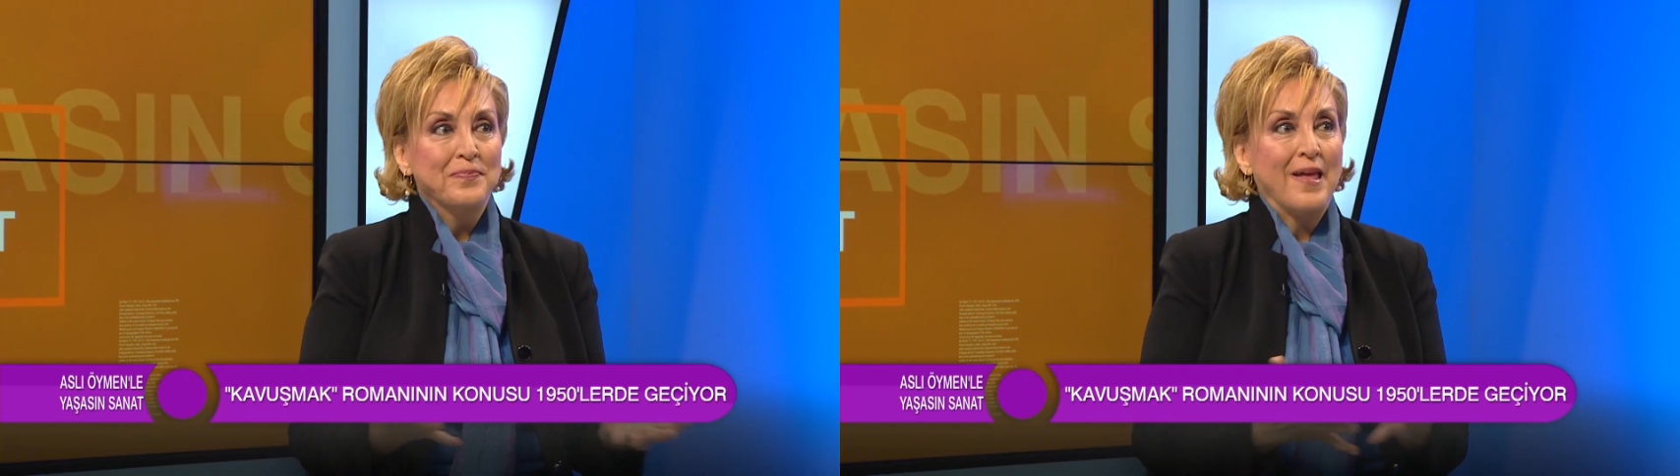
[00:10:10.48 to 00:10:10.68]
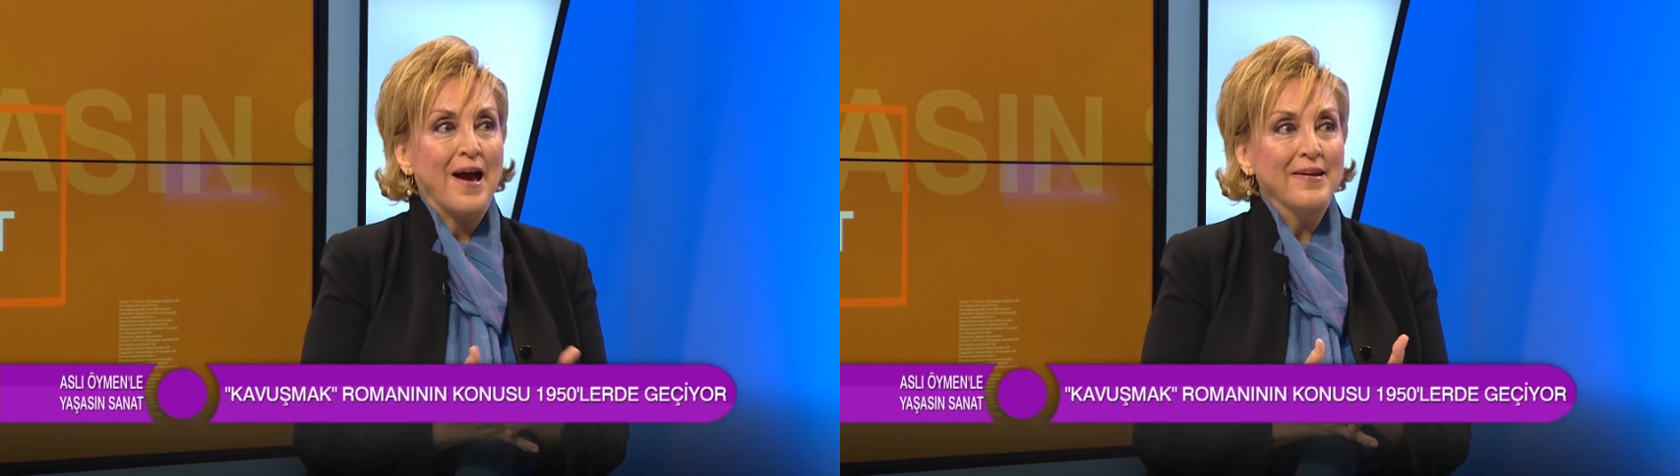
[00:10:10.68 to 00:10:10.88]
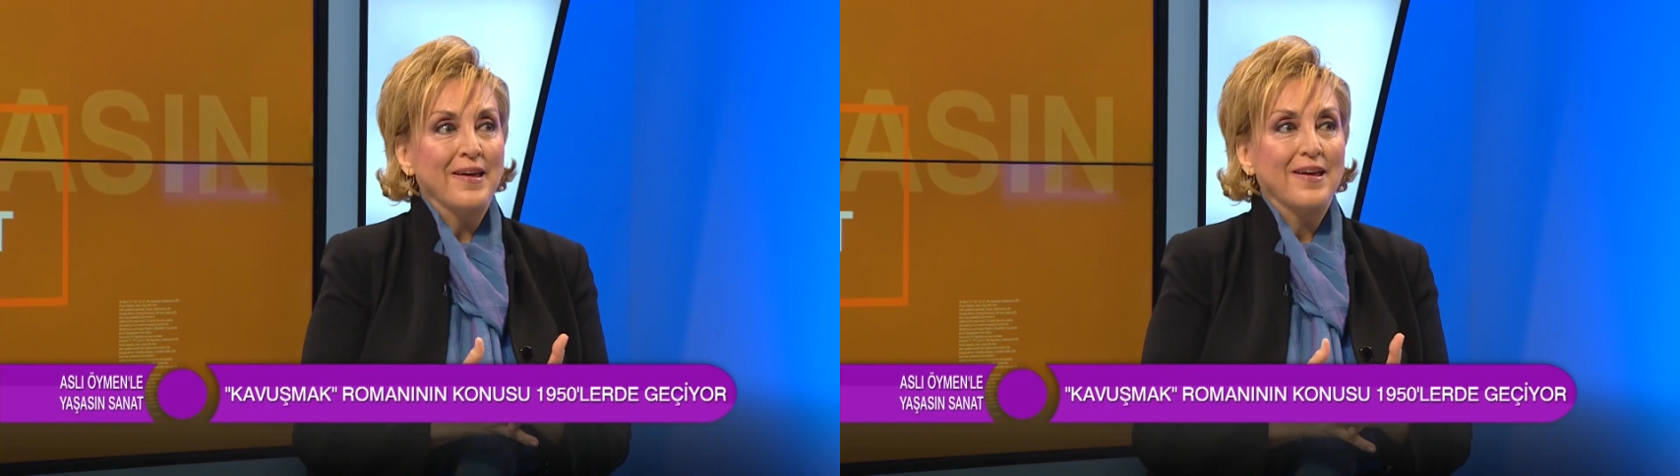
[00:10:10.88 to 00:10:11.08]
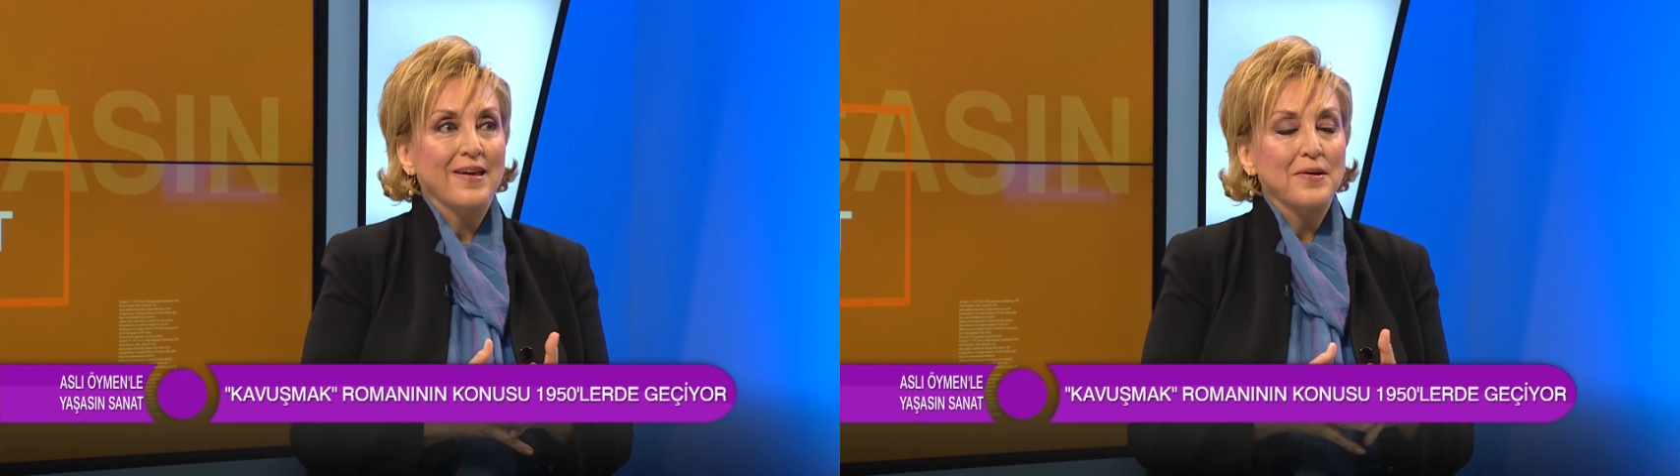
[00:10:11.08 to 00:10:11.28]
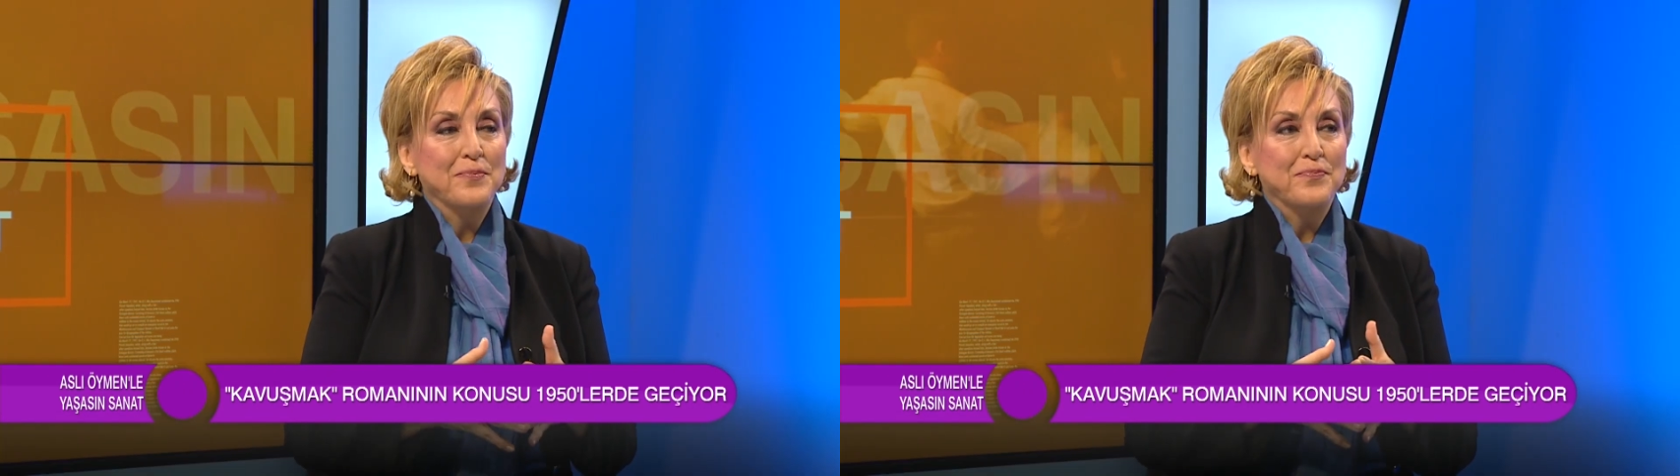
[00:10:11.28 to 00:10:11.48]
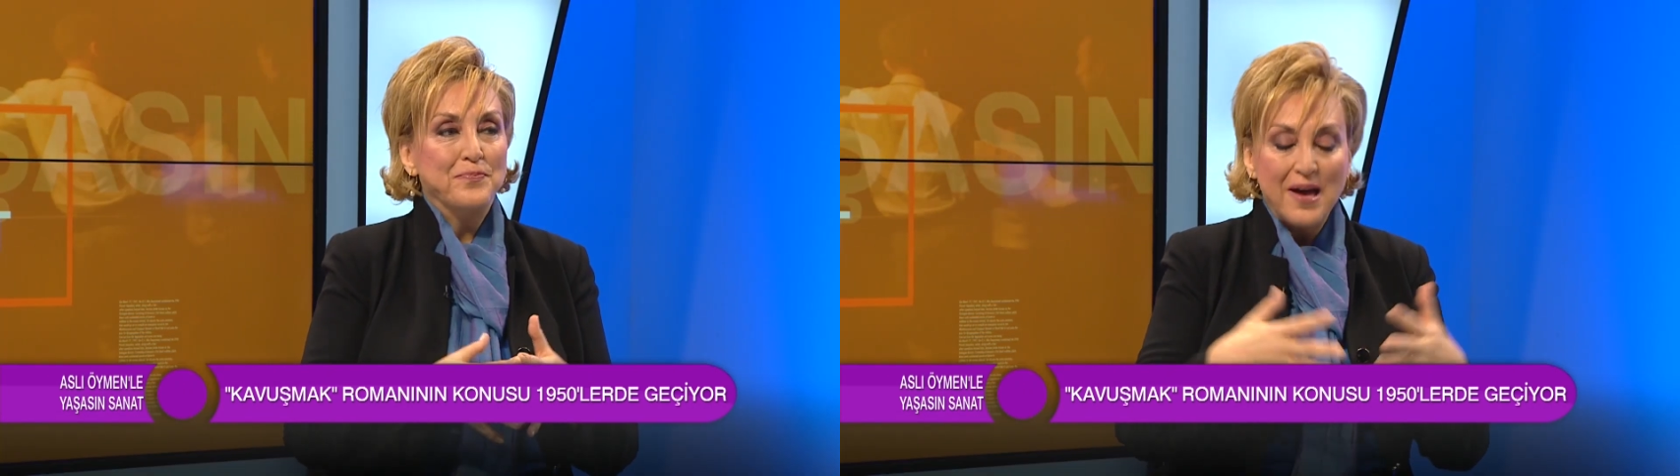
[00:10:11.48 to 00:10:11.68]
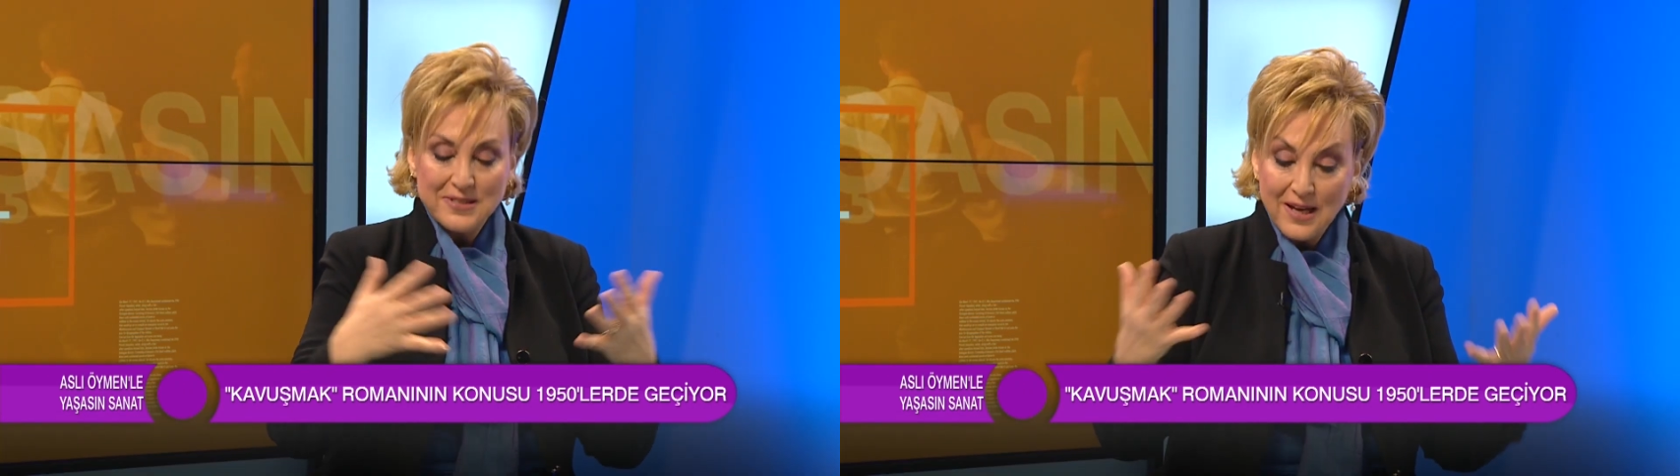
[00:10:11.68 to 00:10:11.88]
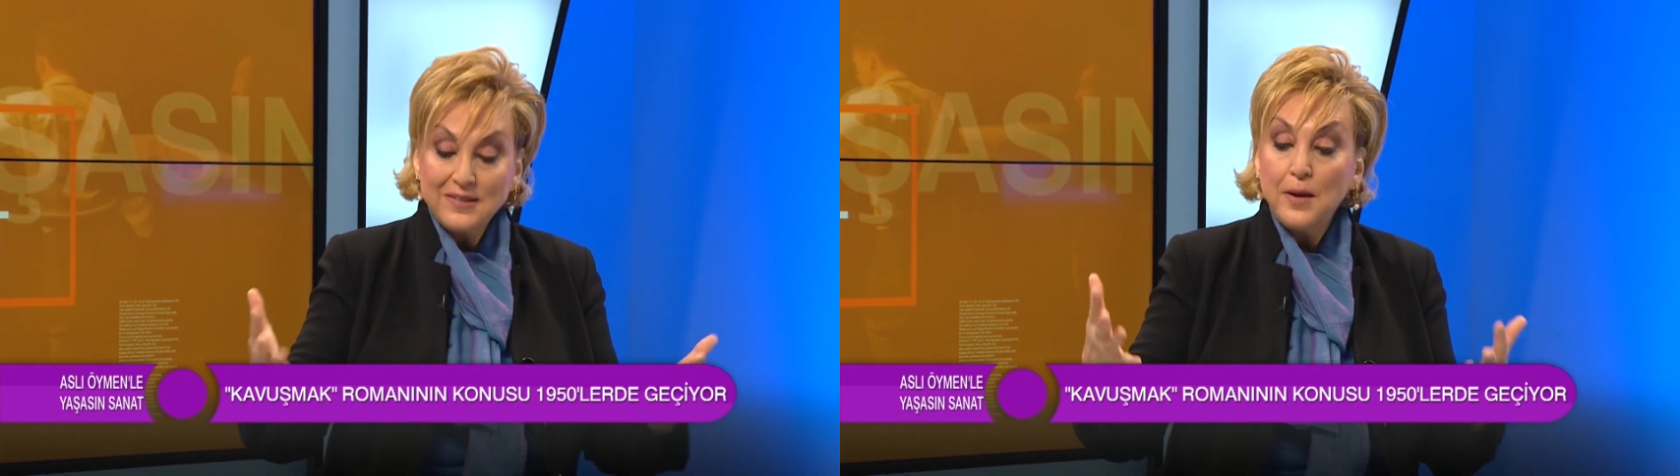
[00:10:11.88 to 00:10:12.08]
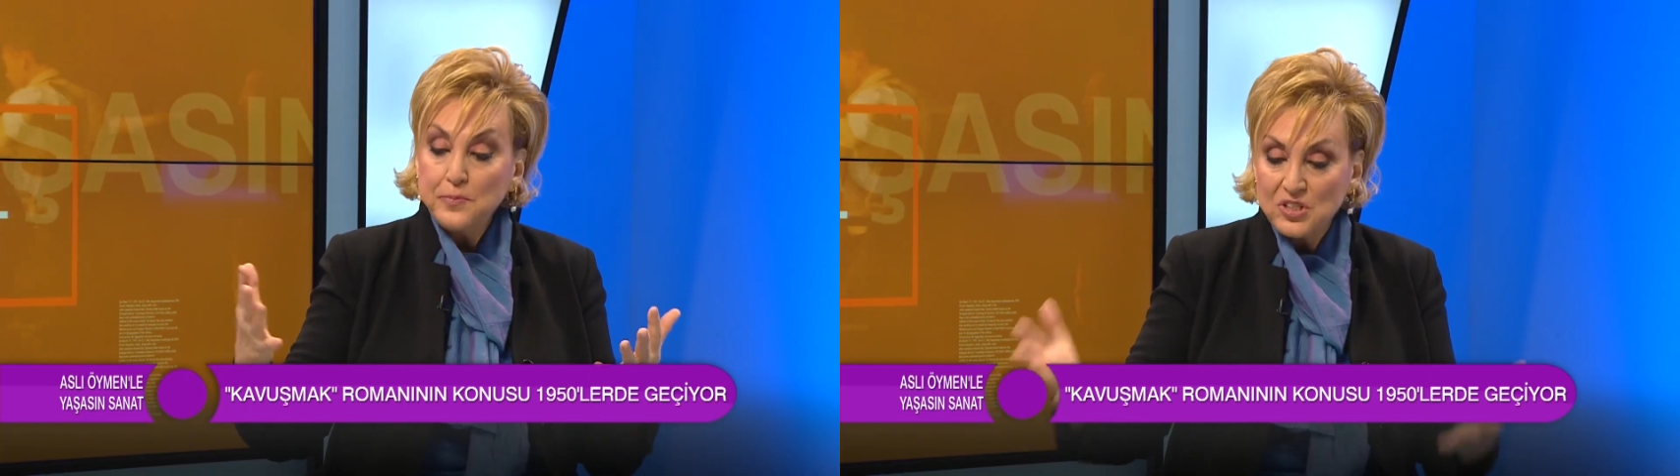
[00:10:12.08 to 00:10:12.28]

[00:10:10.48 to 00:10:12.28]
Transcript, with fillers: yani e, ben zaten